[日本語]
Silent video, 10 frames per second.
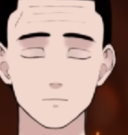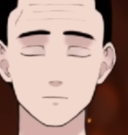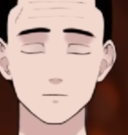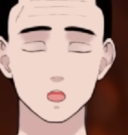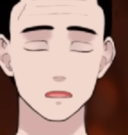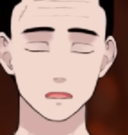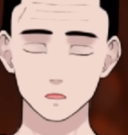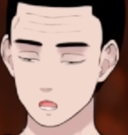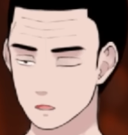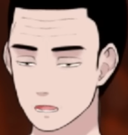もう江戸
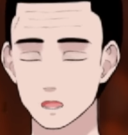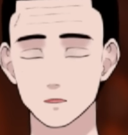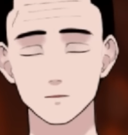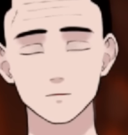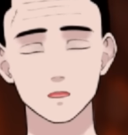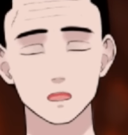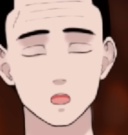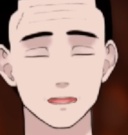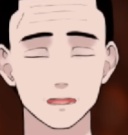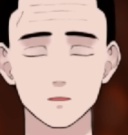時代、そんな
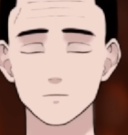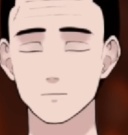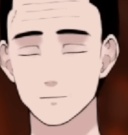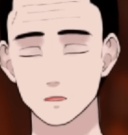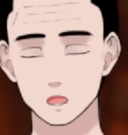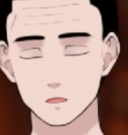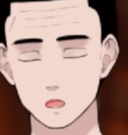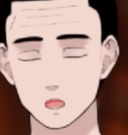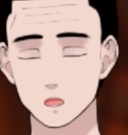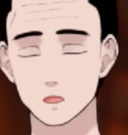感じです。もう江
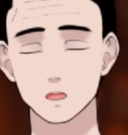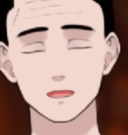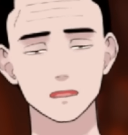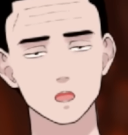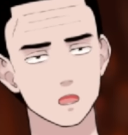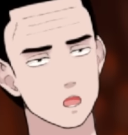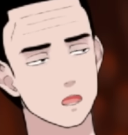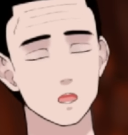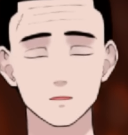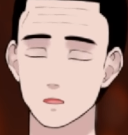戸時代のがまだ
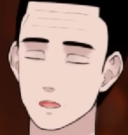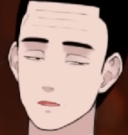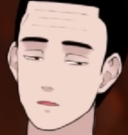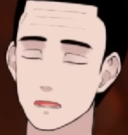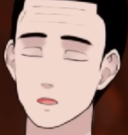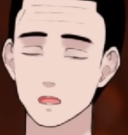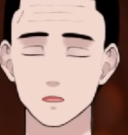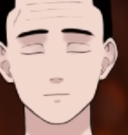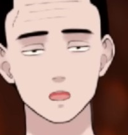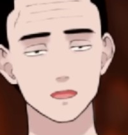マシかな。多分
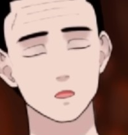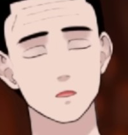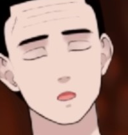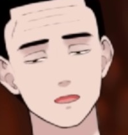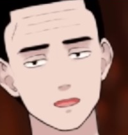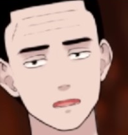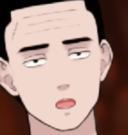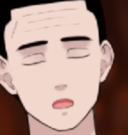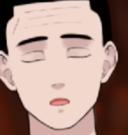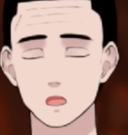年貢は今
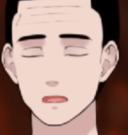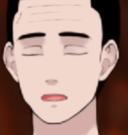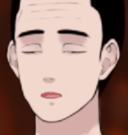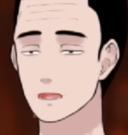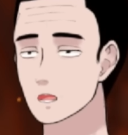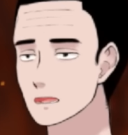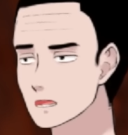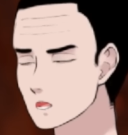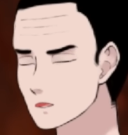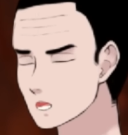の課税
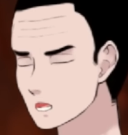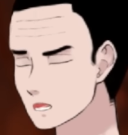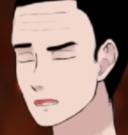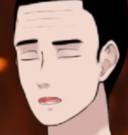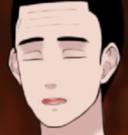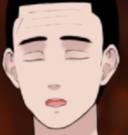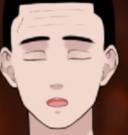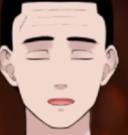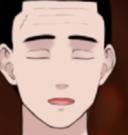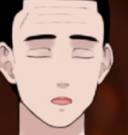の方のが
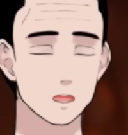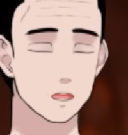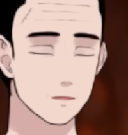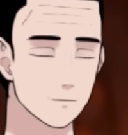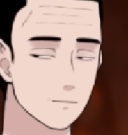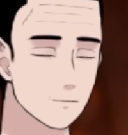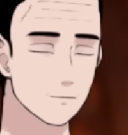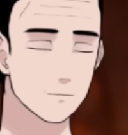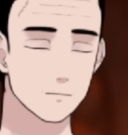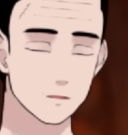高いんじゃないか。
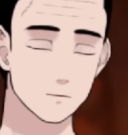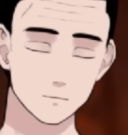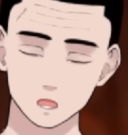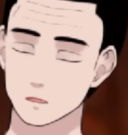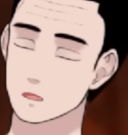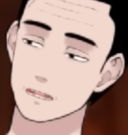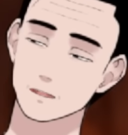ね、試算し